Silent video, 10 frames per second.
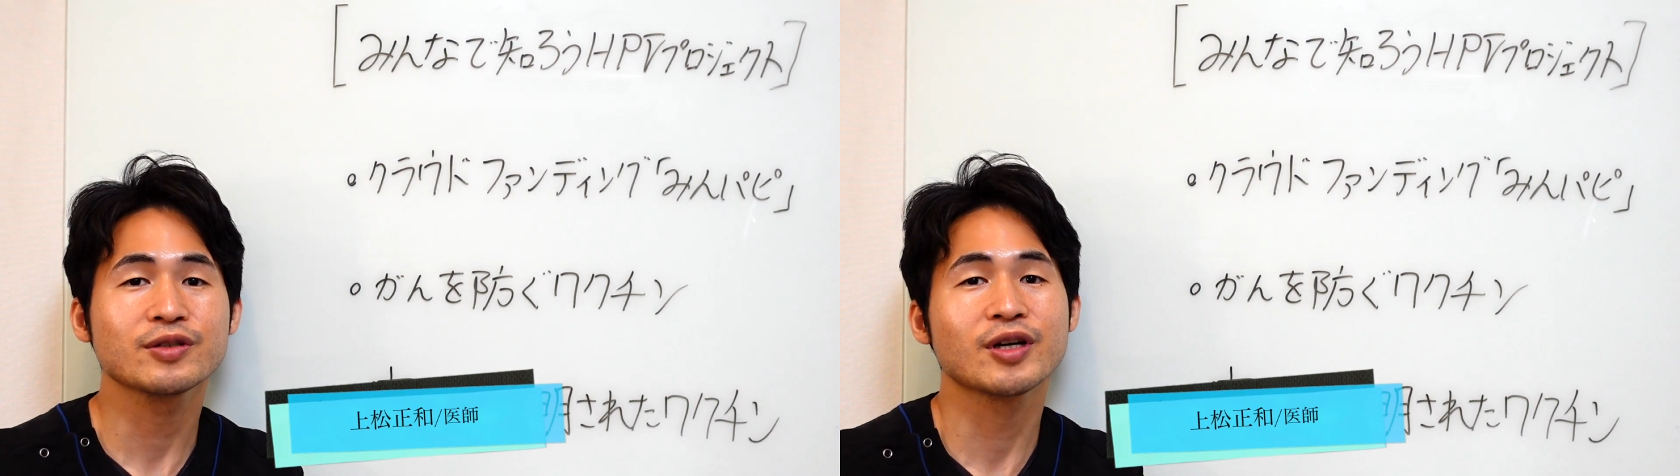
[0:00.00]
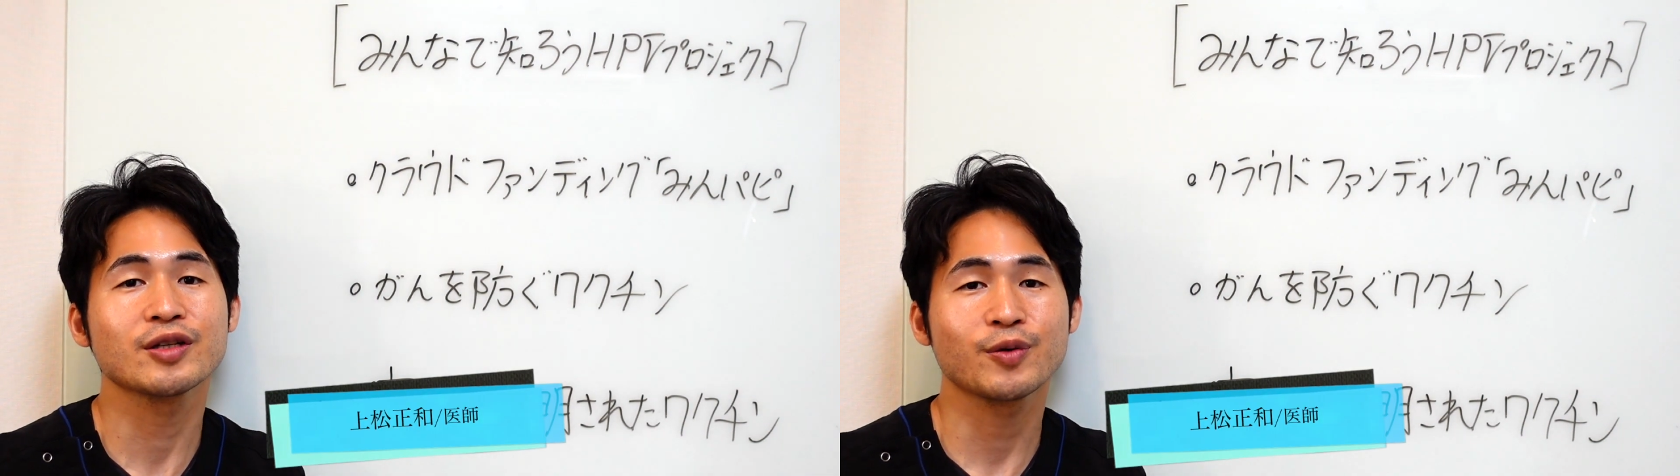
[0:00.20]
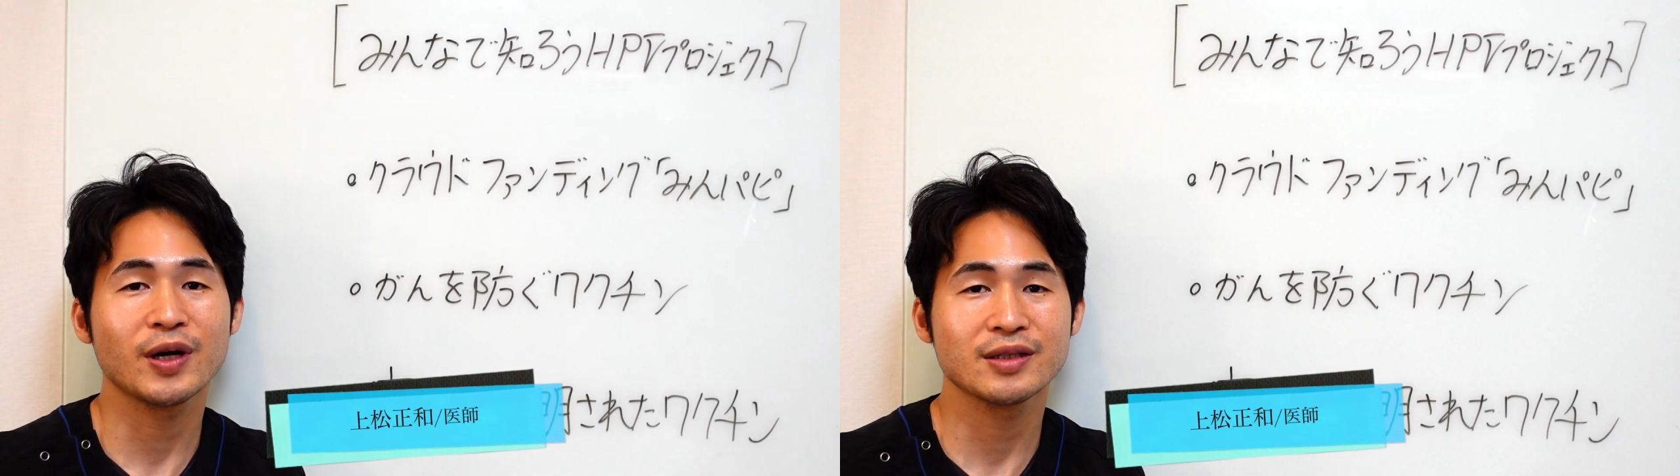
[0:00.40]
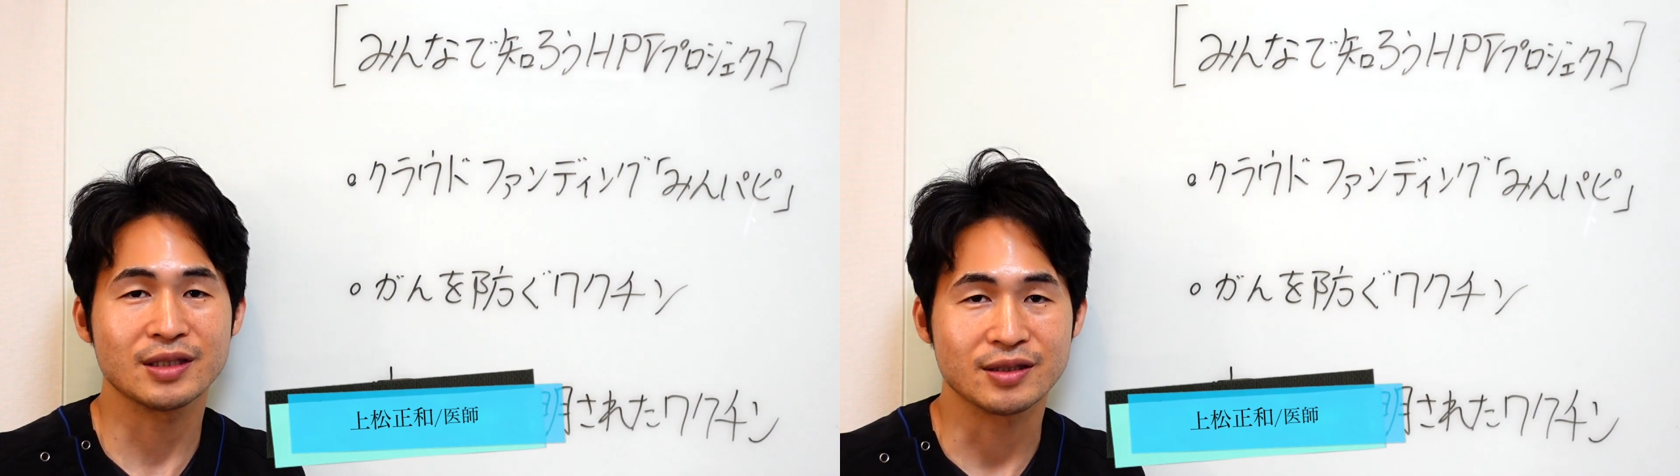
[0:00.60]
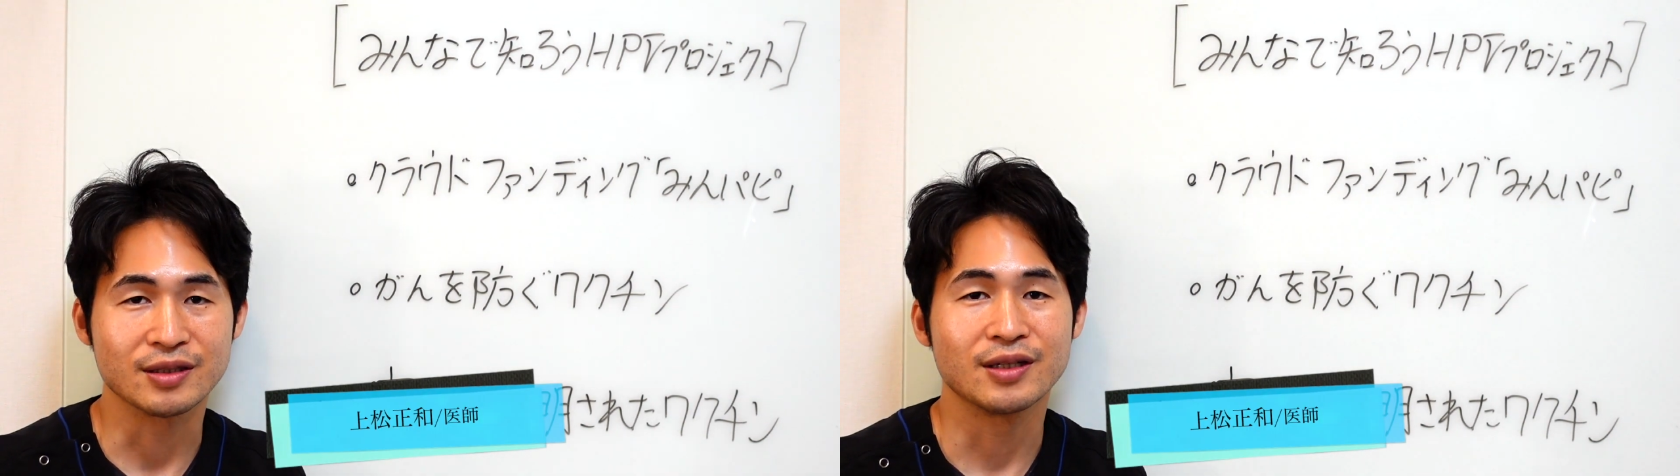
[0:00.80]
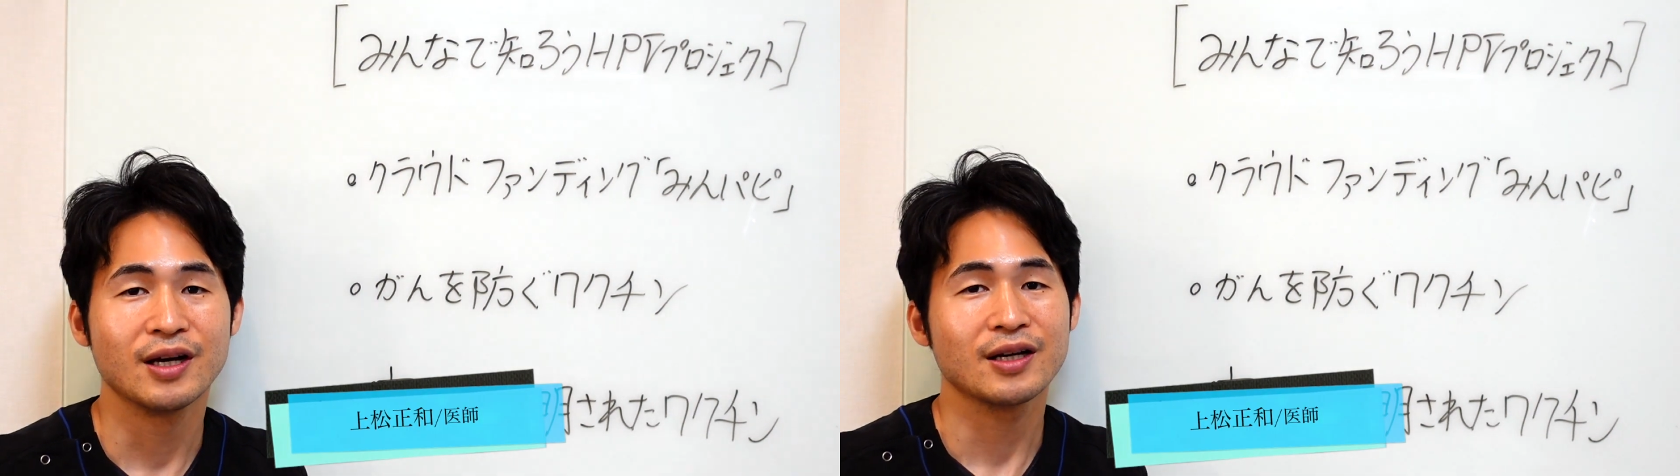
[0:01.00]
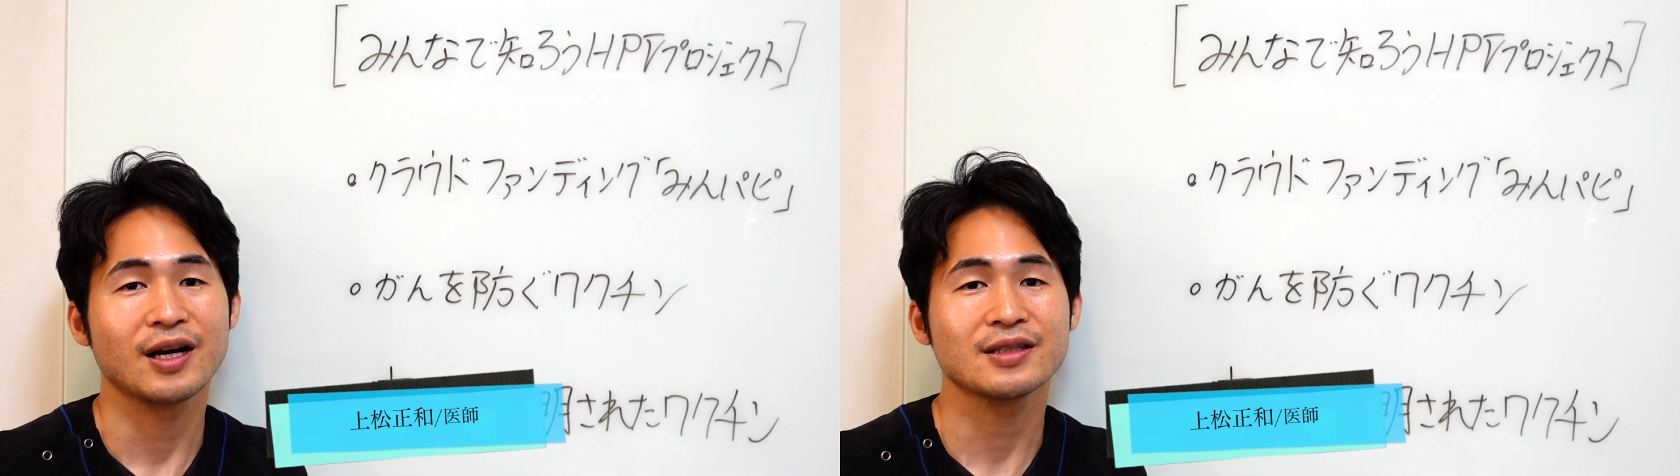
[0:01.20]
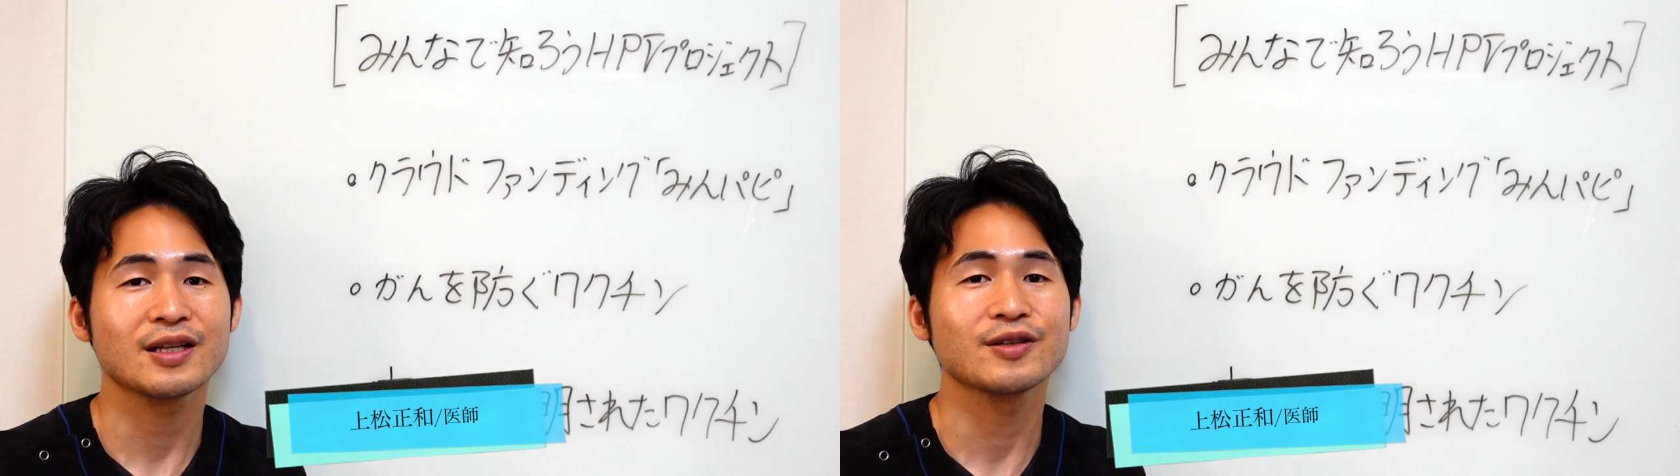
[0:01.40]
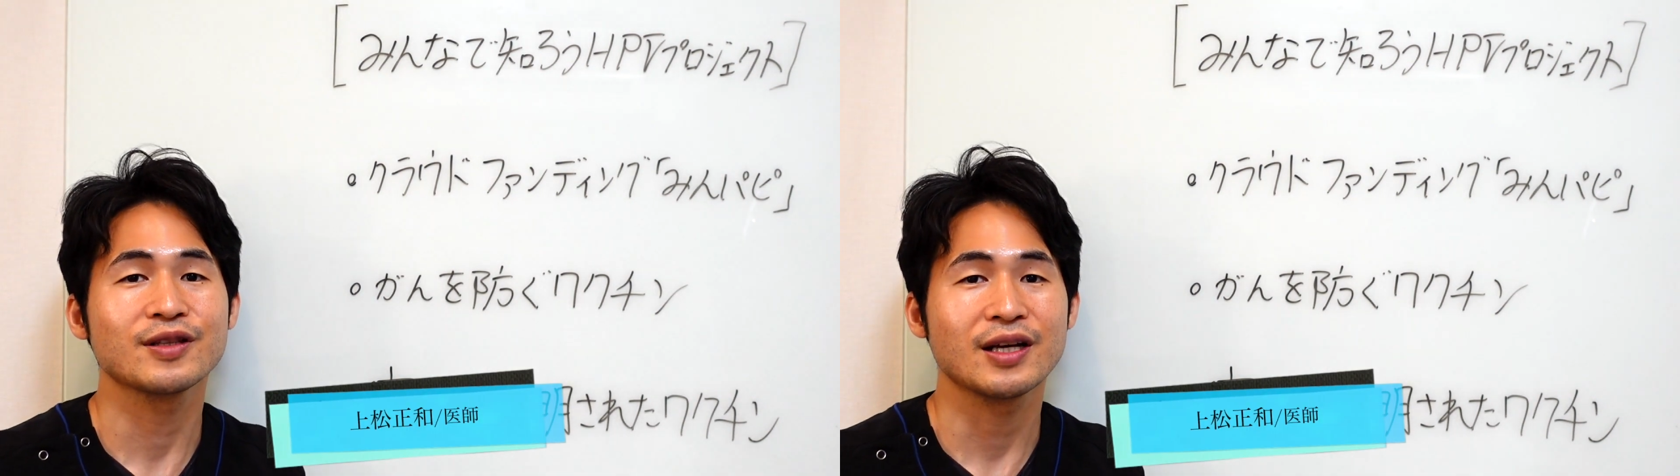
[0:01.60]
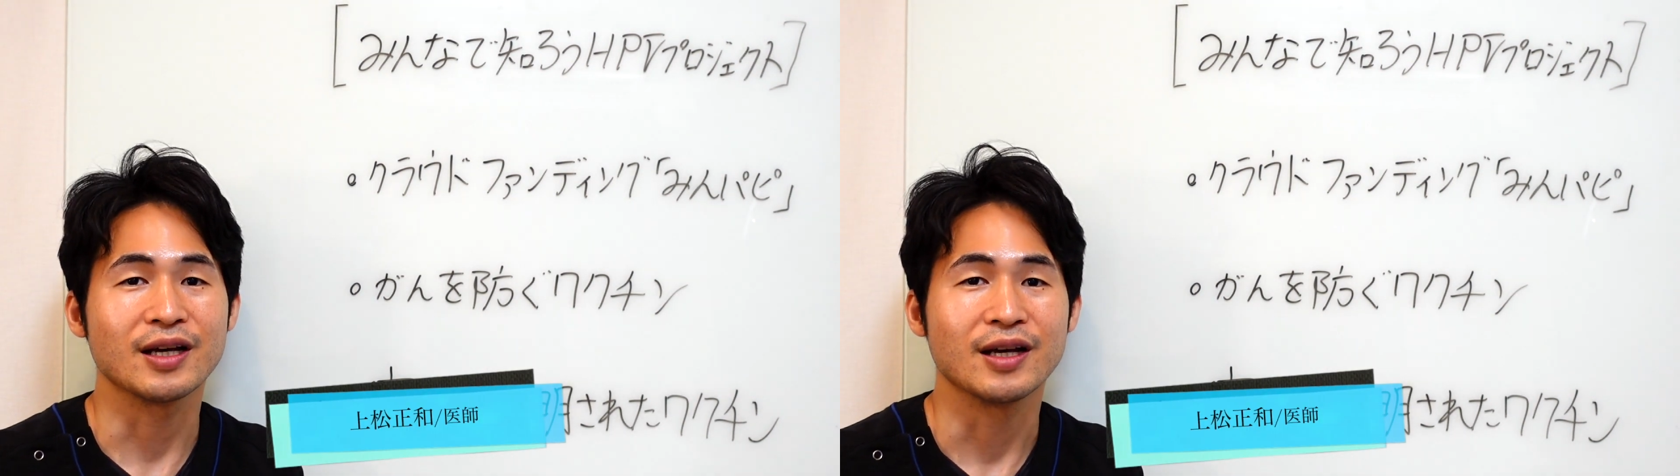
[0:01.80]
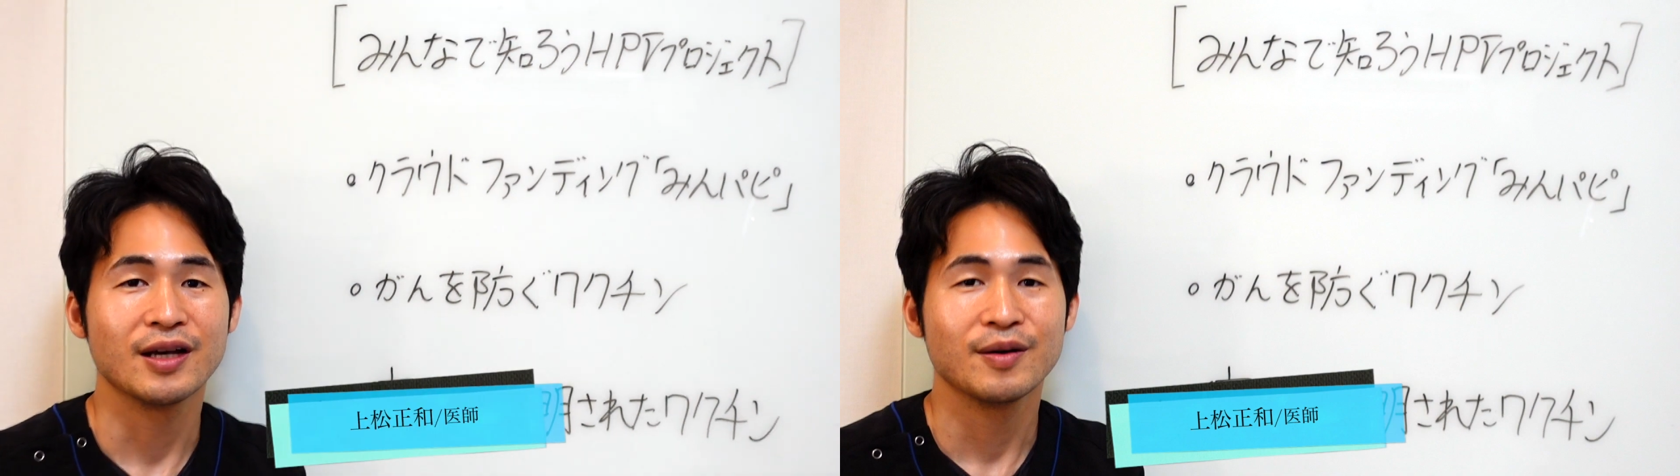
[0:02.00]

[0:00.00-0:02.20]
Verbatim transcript: クラウドファンディングがあったので、